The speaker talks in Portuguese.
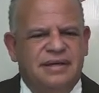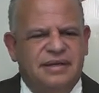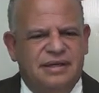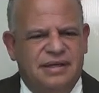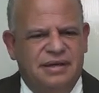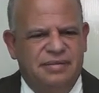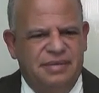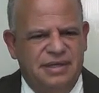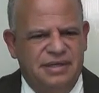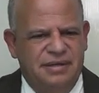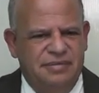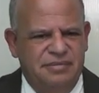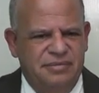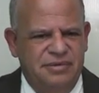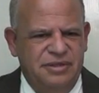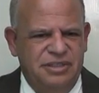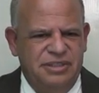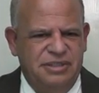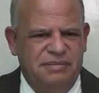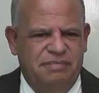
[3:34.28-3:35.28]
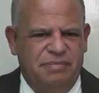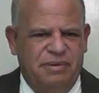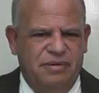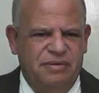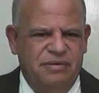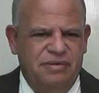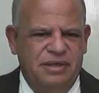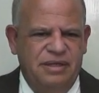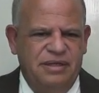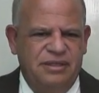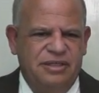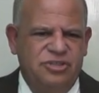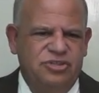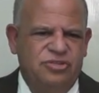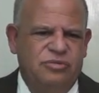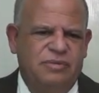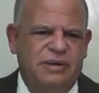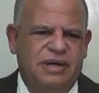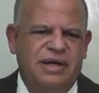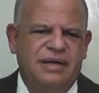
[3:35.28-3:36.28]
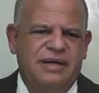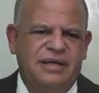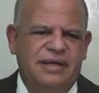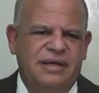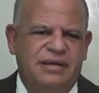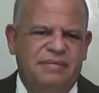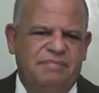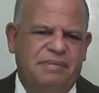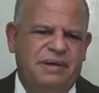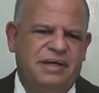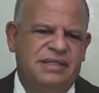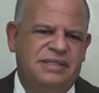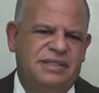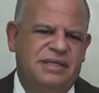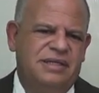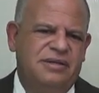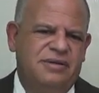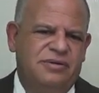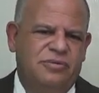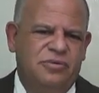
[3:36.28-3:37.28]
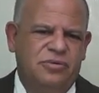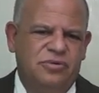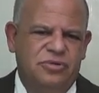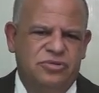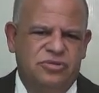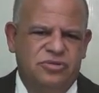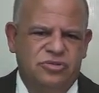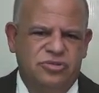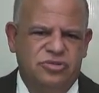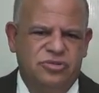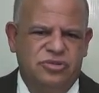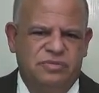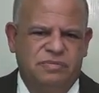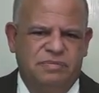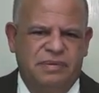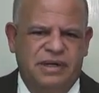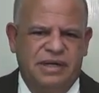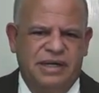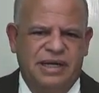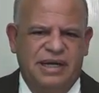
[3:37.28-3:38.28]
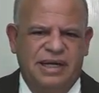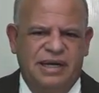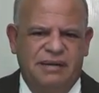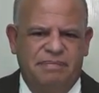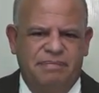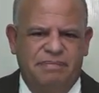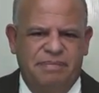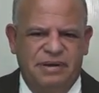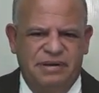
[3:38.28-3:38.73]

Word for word: Câmara Municipal de Itajubá repassa recursos para a